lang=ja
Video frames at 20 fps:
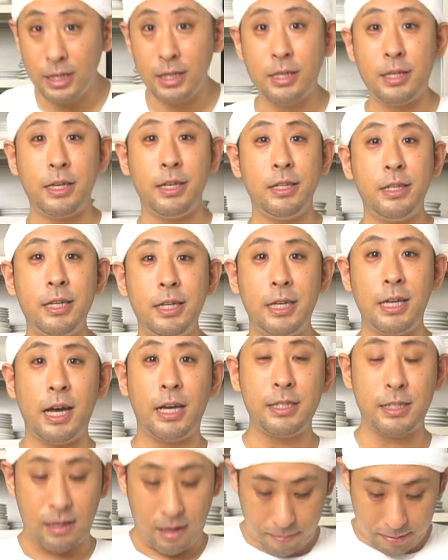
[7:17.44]
ンキンに冷
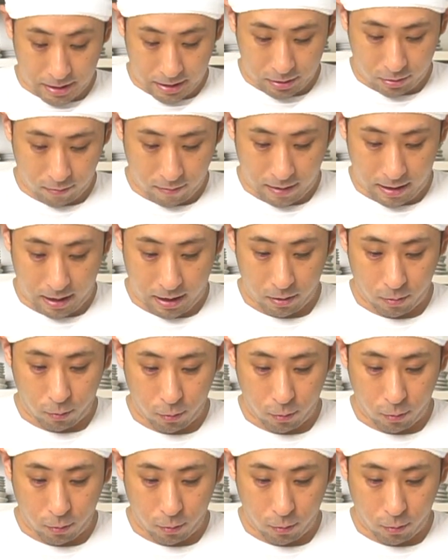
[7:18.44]
やして食べたい人は